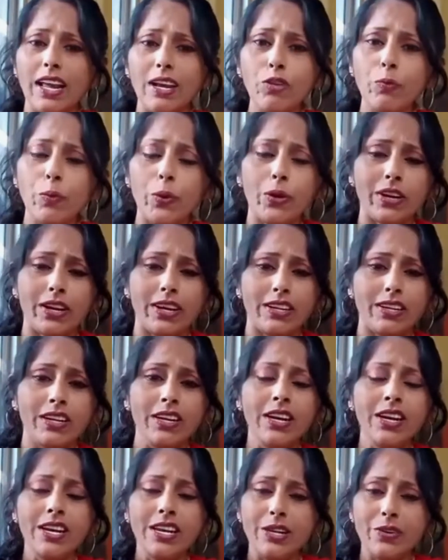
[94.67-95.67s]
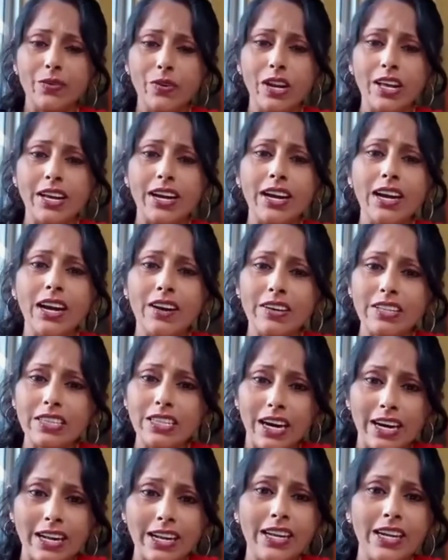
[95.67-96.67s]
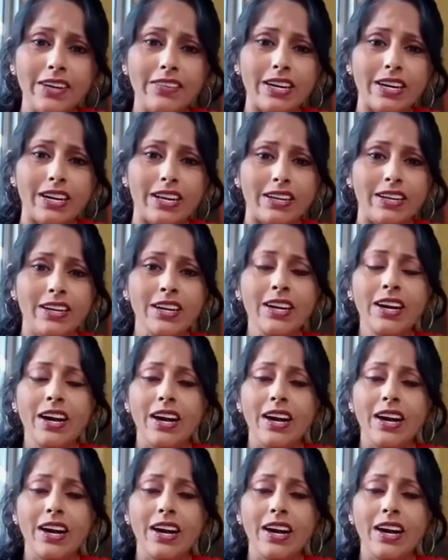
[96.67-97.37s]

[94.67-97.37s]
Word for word: லைவ் போடுறாரு இவங்களுக்காக வந்து அறிக்கை விடுறாரு